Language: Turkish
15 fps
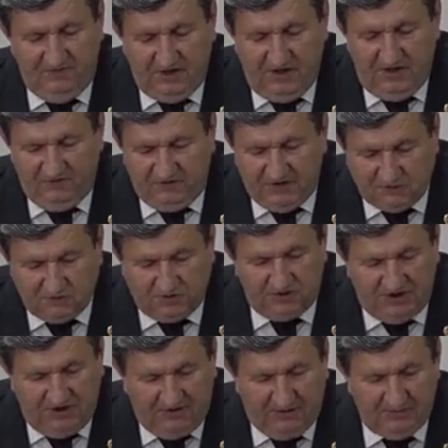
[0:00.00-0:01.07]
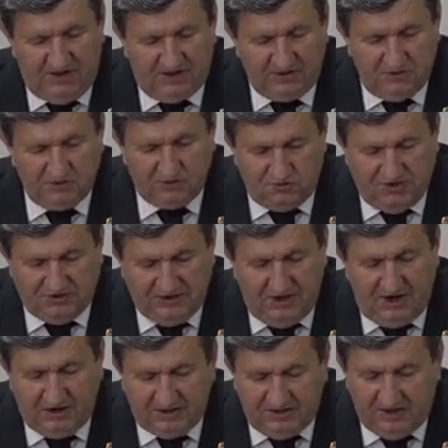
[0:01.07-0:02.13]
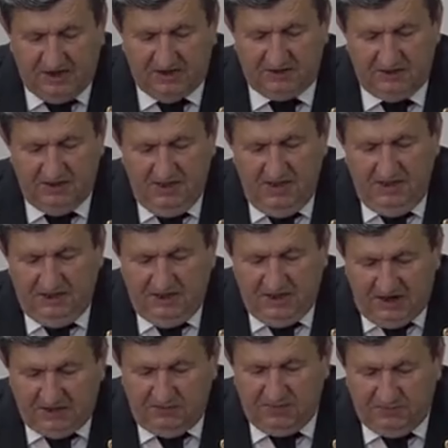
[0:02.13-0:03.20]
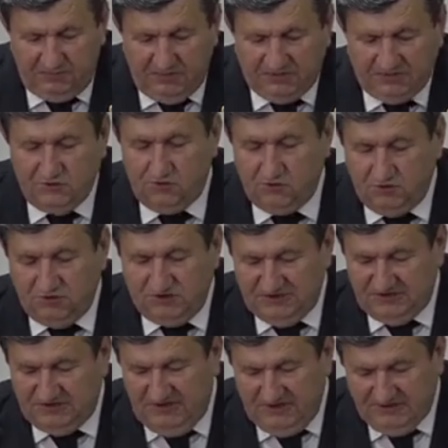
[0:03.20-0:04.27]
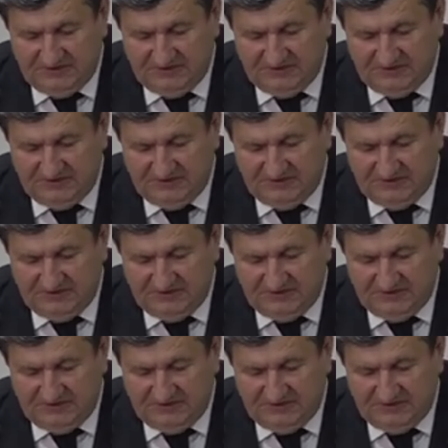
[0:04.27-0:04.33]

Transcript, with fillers: enflasyon devamlı arttığı sürece artırarak yardım yapılması düşüncesindeyiz.